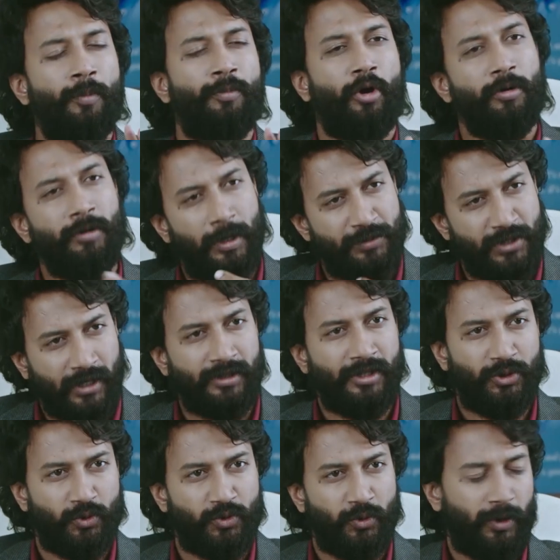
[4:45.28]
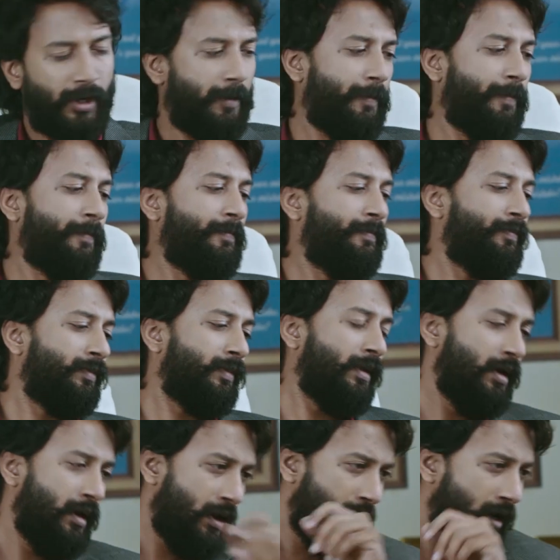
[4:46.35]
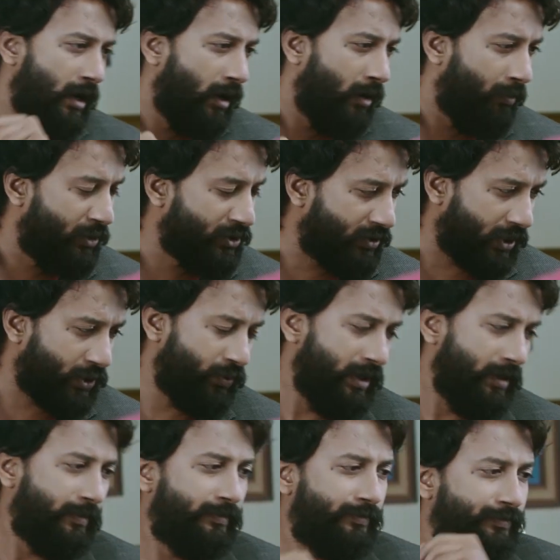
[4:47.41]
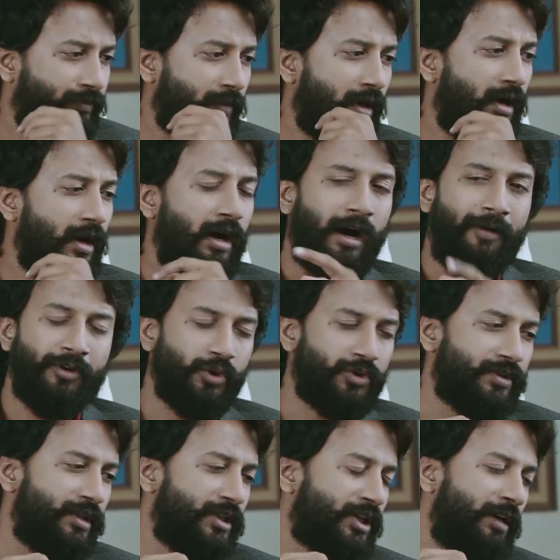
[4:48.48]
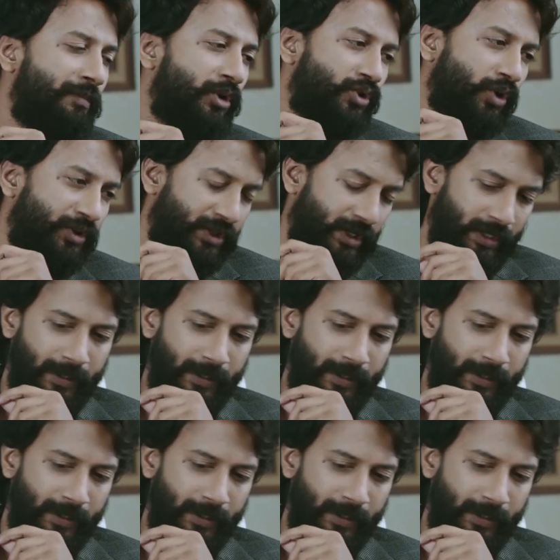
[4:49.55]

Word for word: नो प्रॉब्लम पैसे मैं देख लूंगा मिस्टर अश्विन यस सर अवनी आएगी उसे स्कीम ज्वाइन